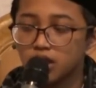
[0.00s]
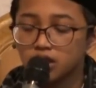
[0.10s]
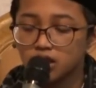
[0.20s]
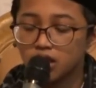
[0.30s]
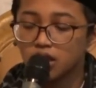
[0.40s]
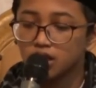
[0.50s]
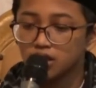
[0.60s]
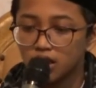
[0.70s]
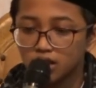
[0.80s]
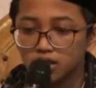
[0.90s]
yang dia
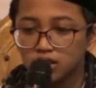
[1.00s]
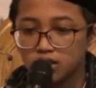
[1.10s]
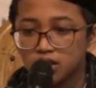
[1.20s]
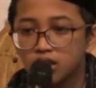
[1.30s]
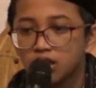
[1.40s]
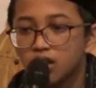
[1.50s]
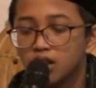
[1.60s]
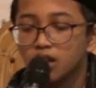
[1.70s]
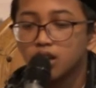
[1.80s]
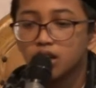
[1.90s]
kehendaki
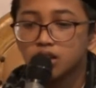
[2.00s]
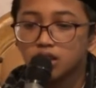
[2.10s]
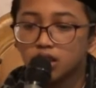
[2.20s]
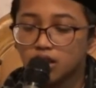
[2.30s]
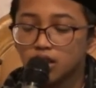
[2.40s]
dan